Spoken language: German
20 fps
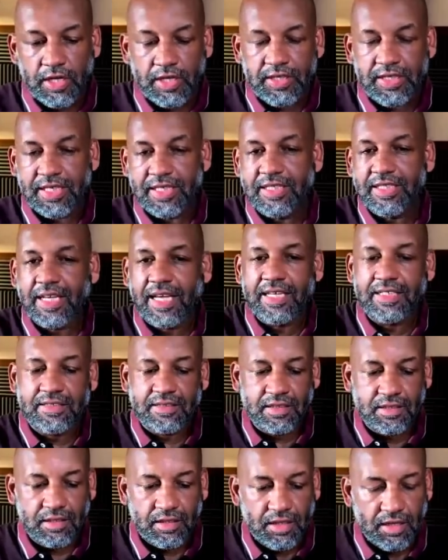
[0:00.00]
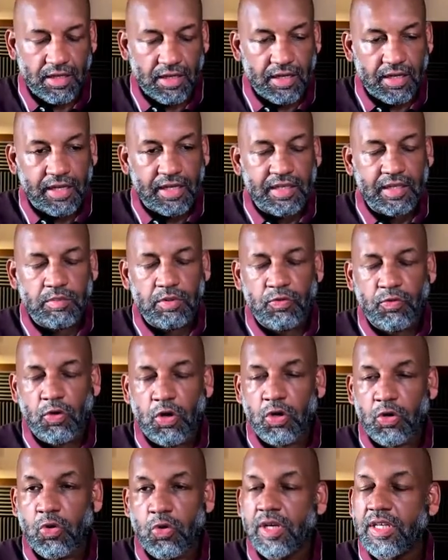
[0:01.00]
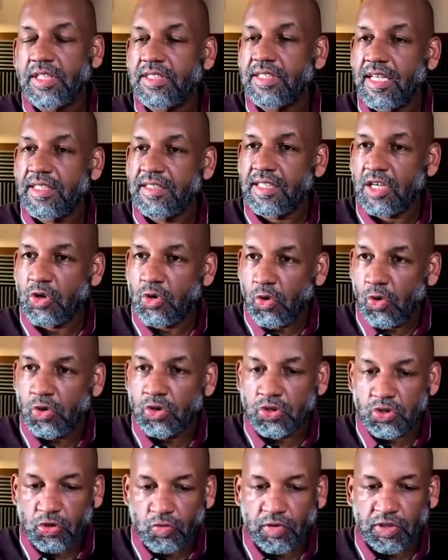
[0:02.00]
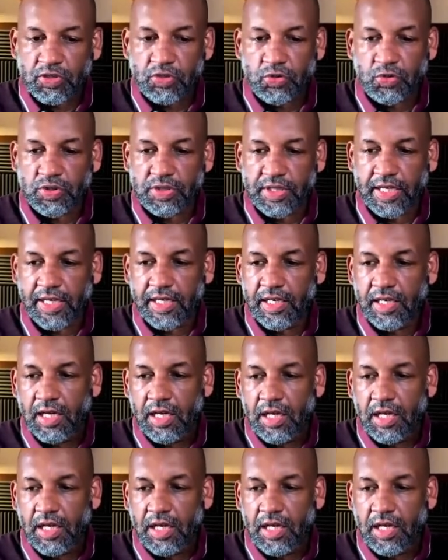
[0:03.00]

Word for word: Die Interesse in der Bevölkerung ist sehr, sehr groß, sowas zu sehen.